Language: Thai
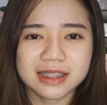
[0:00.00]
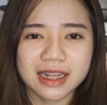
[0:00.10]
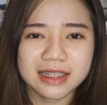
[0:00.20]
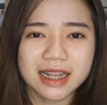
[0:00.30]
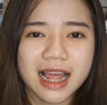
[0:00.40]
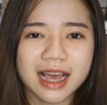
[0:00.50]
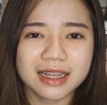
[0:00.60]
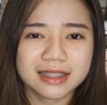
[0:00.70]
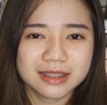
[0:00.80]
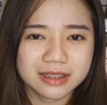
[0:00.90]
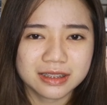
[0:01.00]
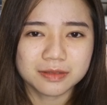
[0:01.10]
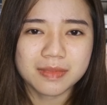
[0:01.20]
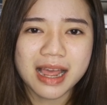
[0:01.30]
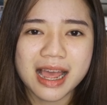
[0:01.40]
สัญลักษณ์
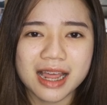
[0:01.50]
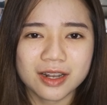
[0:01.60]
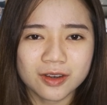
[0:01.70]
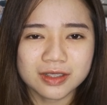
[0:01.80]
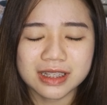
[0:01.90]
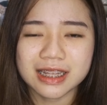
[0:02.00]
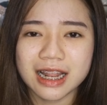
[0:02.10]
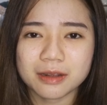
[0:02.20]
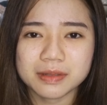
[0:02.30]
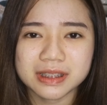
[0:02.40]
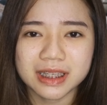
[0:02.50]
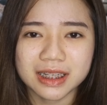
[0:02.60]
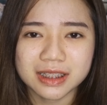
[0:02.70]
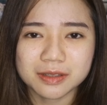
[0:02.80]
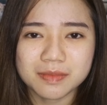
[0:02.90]
ขึ้นมาเนาะสัญลักษณ์พิเศ
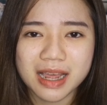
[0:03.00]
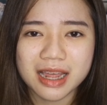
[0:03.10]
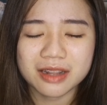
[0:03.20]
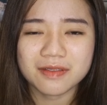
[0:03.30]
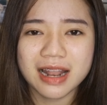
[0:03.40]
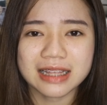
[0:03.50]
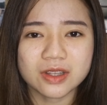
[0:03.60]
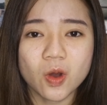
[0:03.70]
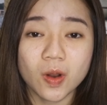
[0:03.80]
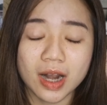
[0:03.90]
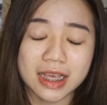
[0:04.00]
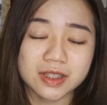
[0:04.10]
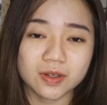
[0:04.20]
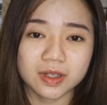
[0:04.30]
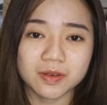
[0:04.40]
ษ ขึ้นมาในเวลาสองไล
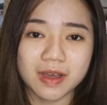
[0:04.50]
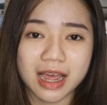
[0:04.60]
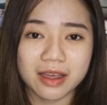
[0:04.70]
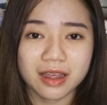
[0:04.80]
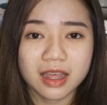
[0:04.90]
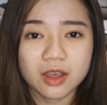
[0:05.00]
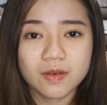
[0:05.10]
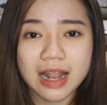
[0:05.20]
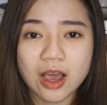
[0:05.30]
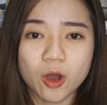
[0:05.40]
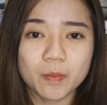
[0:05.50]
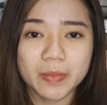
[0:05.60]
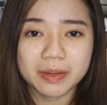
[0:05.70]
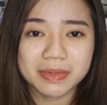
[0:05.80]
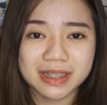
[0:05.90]
ฟ์สดหรือว่า เวลาคอม
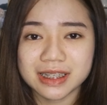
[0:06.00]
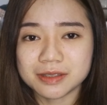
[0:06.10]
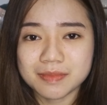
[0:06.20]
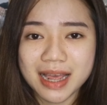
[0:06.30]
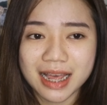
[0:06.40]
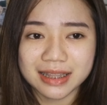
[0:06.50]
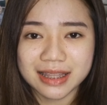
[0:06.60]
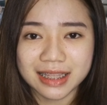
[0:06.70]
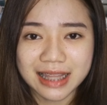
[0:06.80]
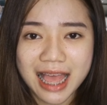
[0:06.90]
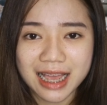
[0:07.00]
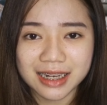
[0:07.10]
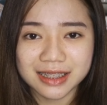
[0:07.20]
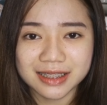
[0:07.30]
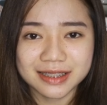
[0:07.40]
เมนต์มันจะขึ้นมาแตกต่าง
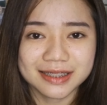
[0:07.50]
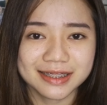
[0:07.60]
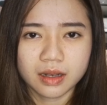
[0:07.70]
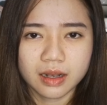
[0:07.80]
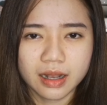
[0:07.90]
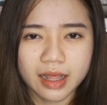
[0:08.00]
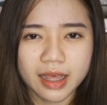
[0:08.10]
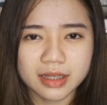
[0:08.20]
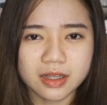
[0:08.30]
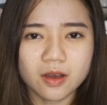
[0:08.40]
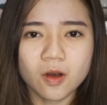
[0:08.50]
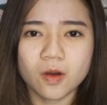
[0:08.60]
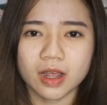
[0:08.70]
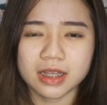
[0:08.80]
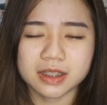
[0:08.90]
กันเลย และสห
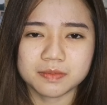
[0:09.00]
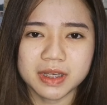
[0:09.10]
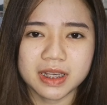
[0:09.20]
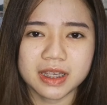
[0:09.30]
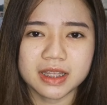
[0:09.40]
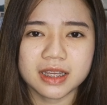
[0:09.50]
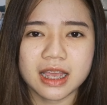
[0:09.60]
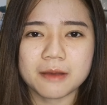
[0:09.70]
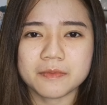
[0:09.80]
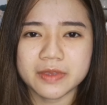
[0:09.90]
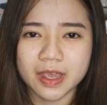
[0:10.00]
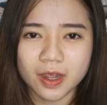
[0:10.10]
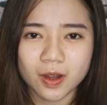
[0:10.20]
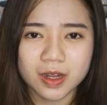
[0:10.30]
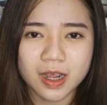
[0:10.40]
องกัซิมีกิจกรรมแจ
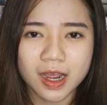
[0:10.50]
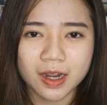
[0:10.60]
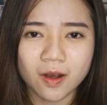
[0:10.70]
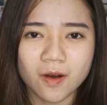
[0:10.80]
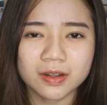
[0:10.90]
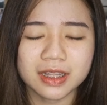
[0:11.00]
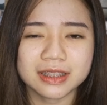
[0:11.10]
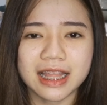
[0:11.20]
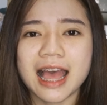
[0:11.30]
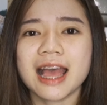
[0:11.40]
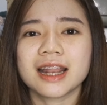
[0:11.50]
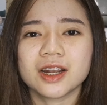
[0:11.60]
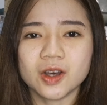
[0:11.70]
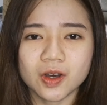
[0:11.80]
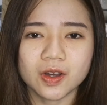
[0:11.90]
กเครื่องของต่า
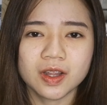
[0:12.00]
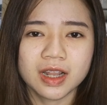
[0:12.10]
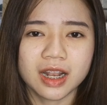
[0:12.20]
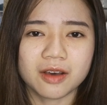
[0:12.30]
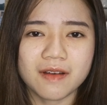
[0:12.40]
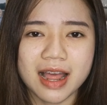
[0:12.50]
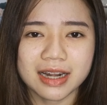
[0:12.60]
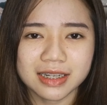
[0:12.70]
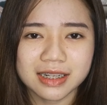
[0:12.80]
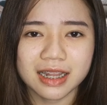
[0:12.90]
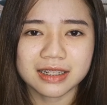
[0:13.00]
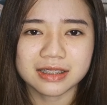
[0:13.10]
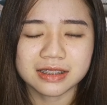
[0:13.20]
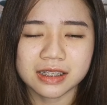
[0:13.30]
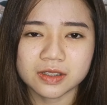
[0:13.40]
งๆเนาะระวางเดือน
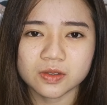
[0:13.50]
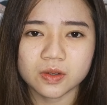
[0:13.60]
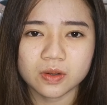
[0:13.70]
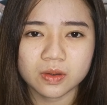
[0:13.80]
เซิงสุข